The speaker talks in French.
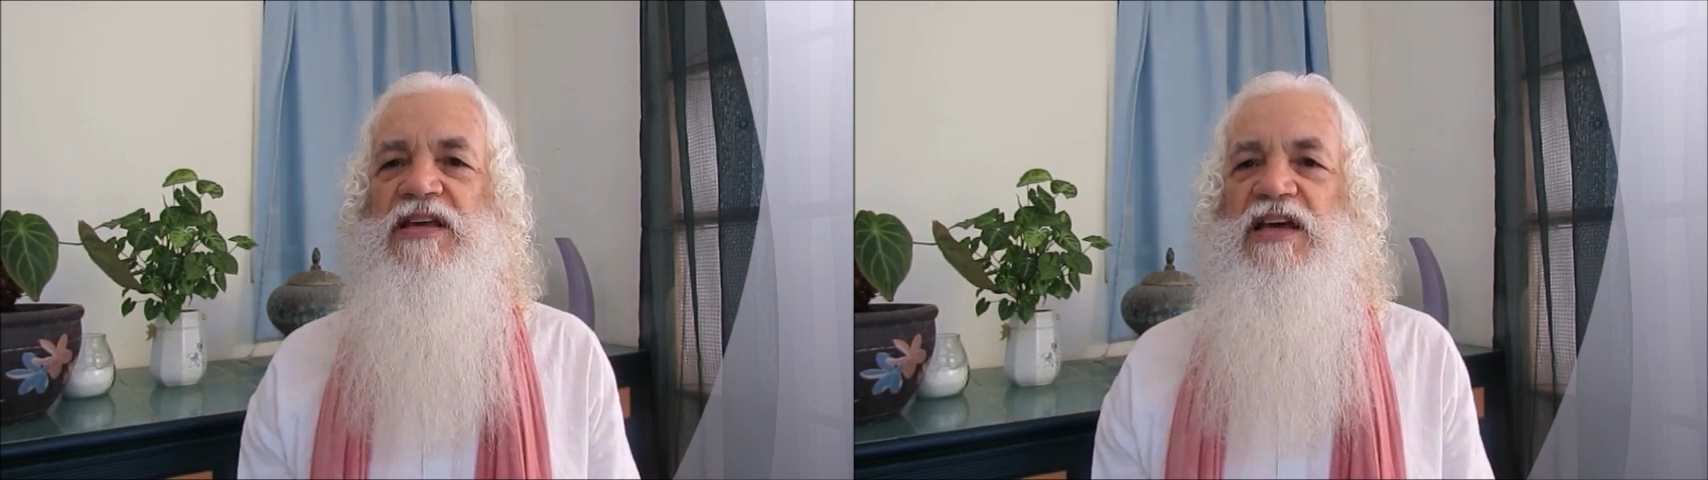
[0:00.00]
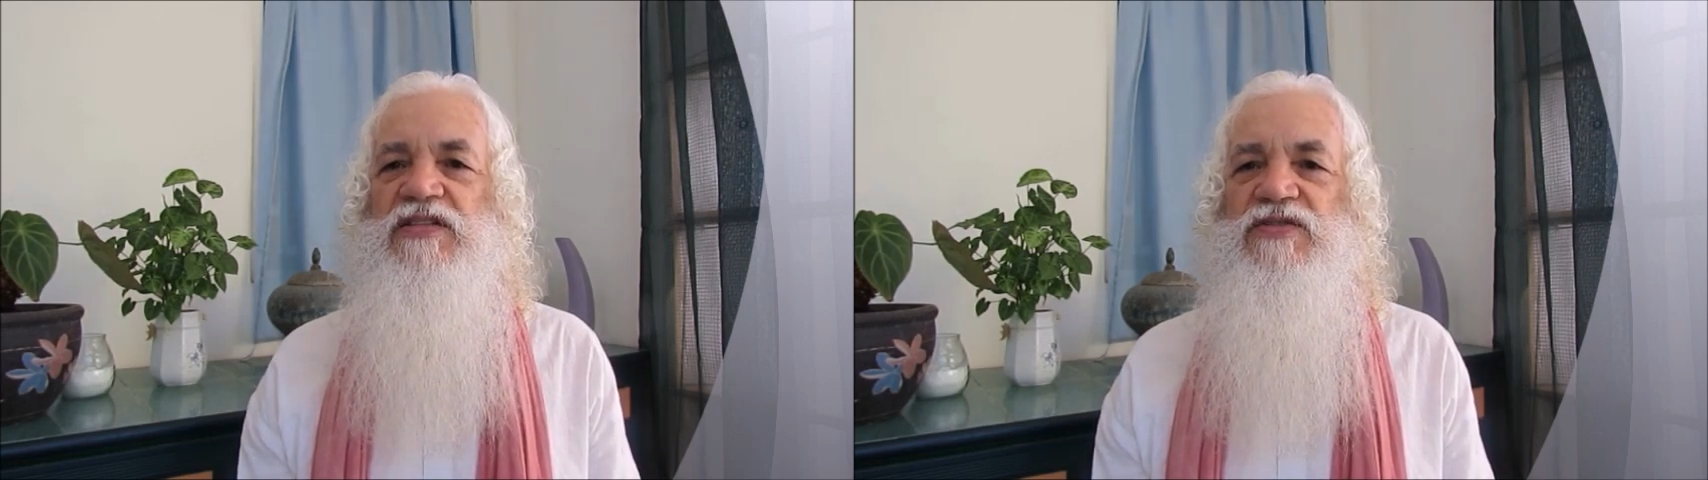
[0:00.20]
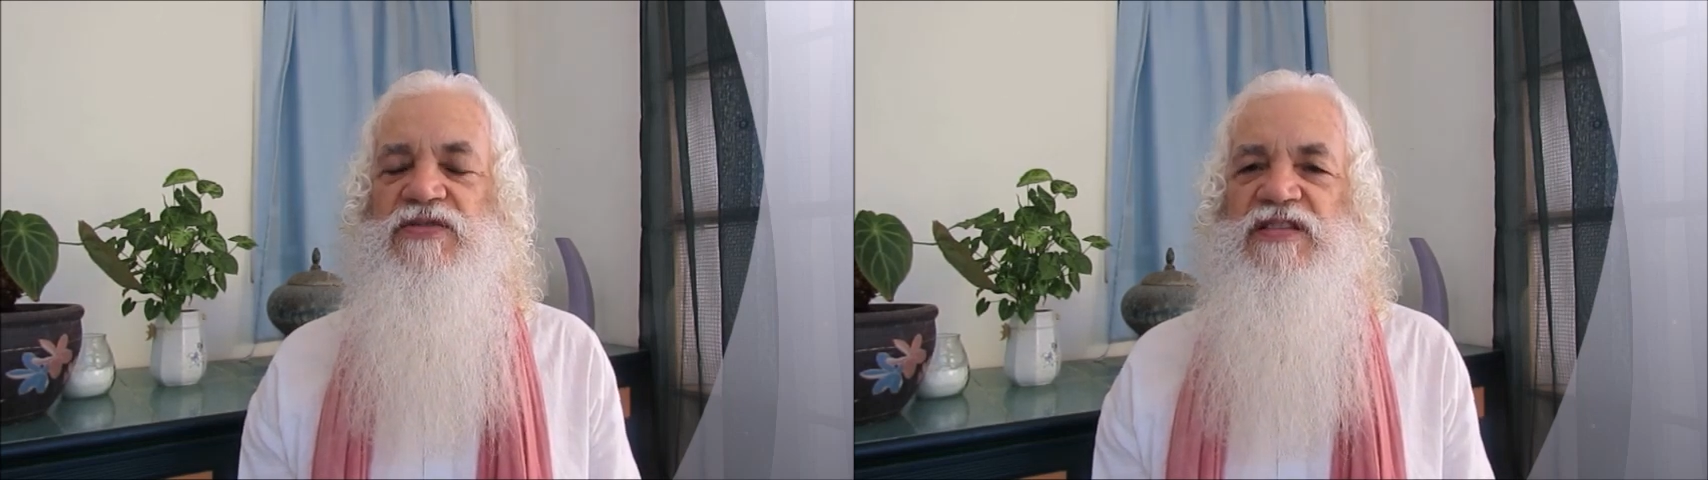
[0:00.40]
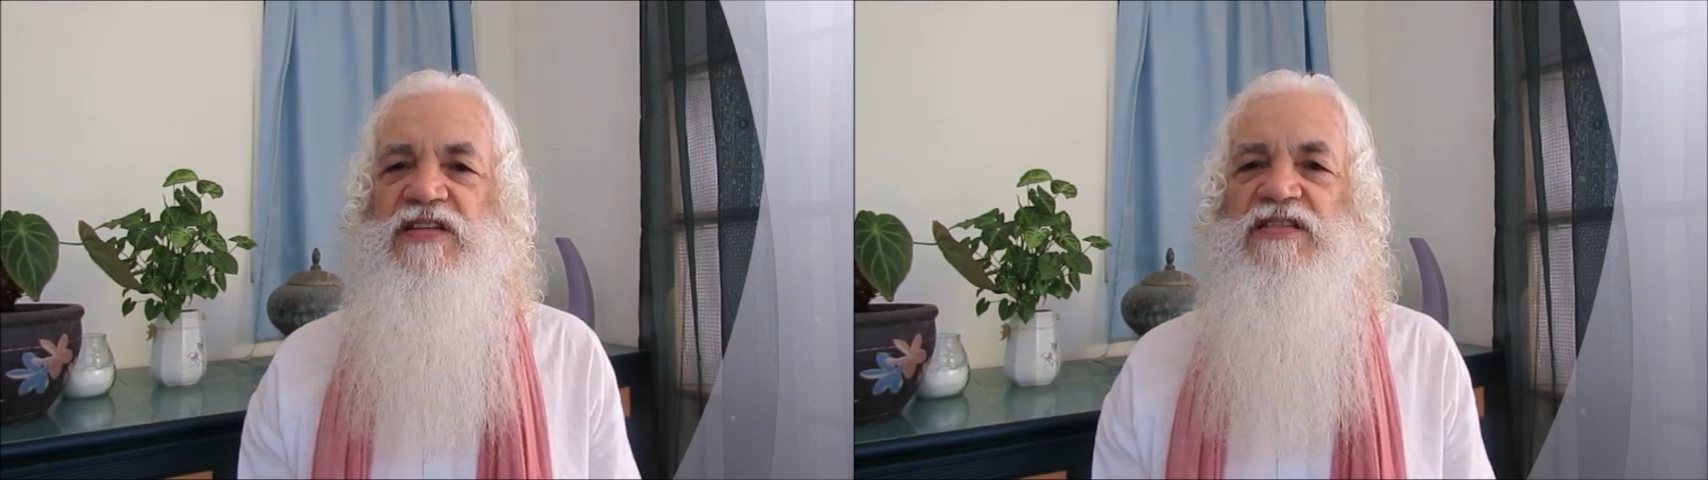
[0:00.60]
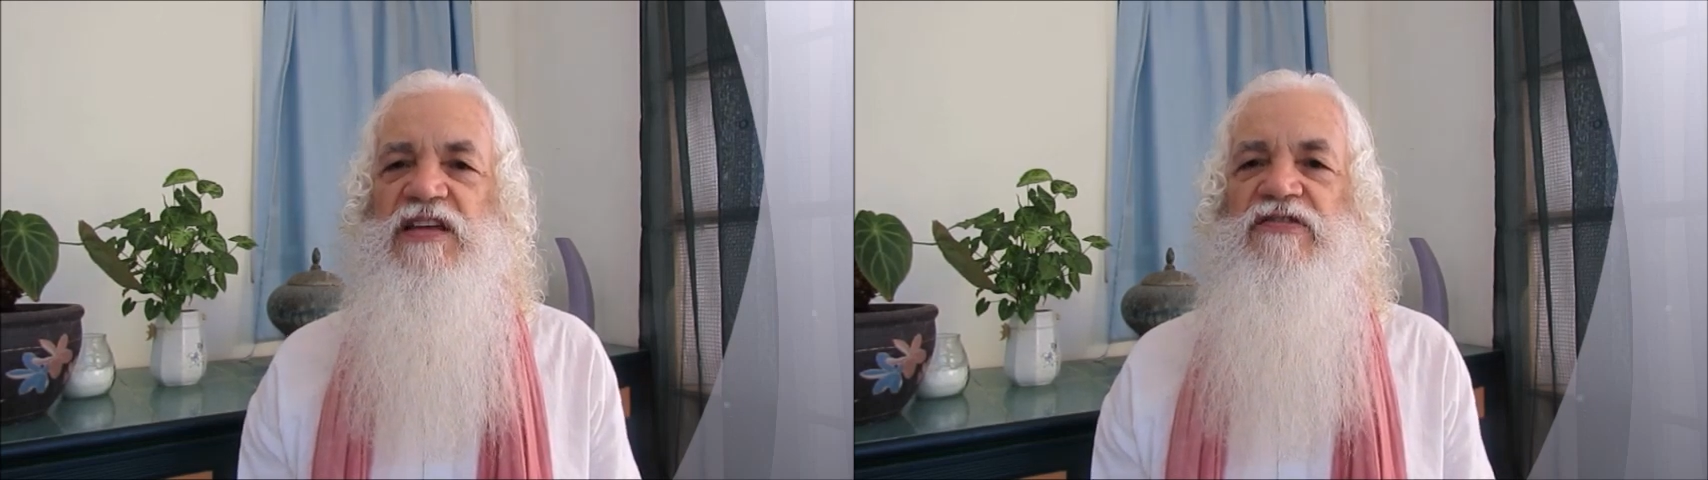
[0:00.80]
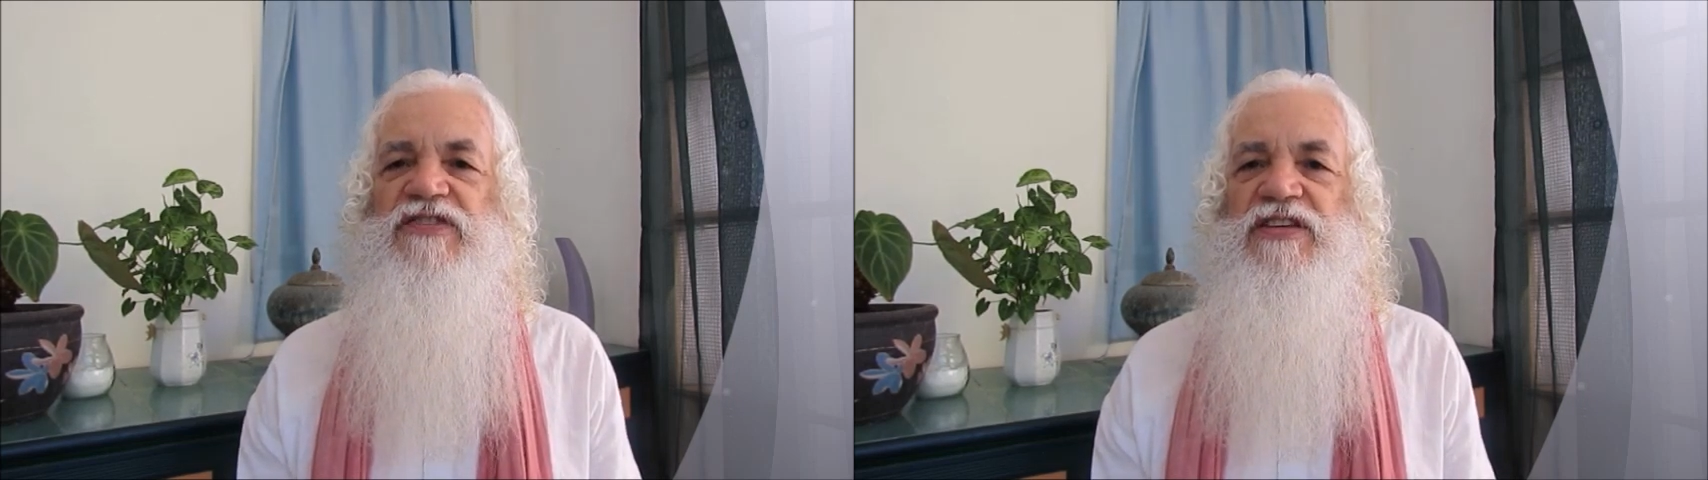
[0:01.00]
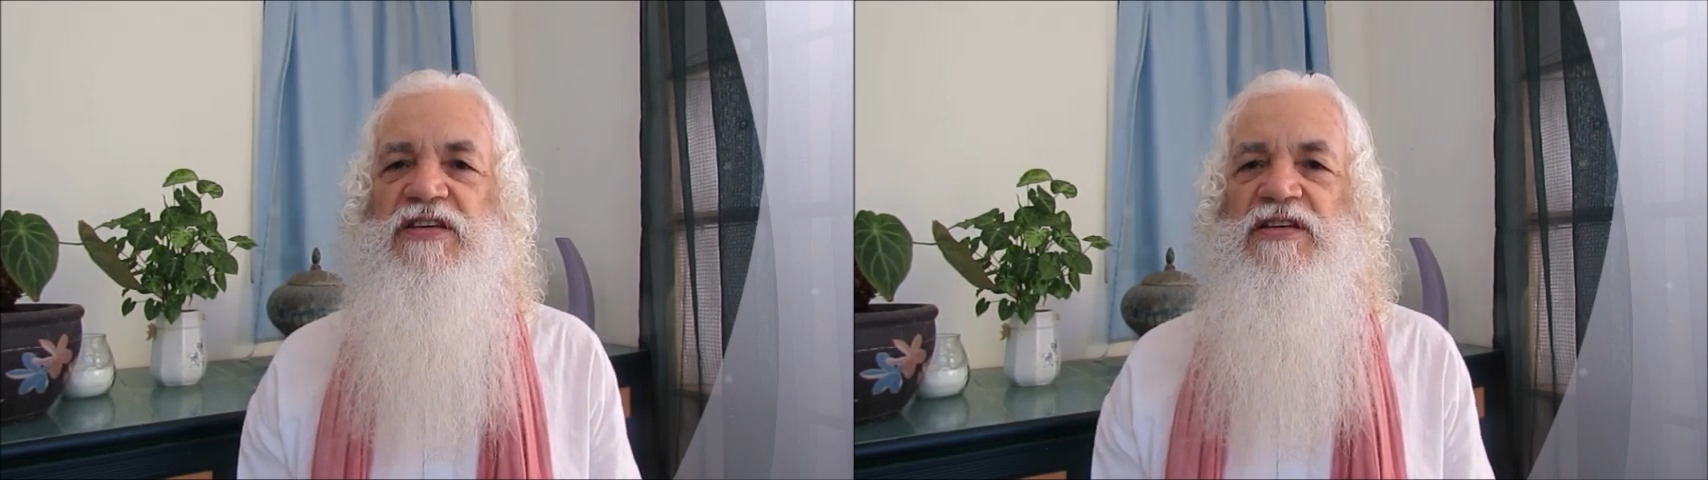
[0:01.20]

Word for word: Qu'est-ce que c'est cette vie